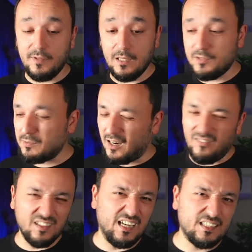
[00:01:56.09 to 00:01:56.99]
bileyim şimdi
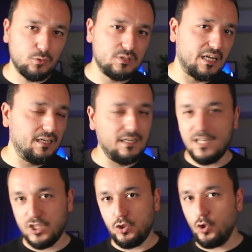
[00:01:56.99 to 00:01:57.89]
havalar da
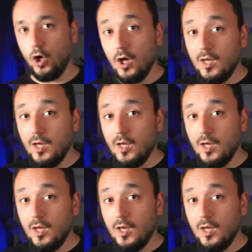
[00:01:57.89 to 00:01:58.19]
güzelleşiyor.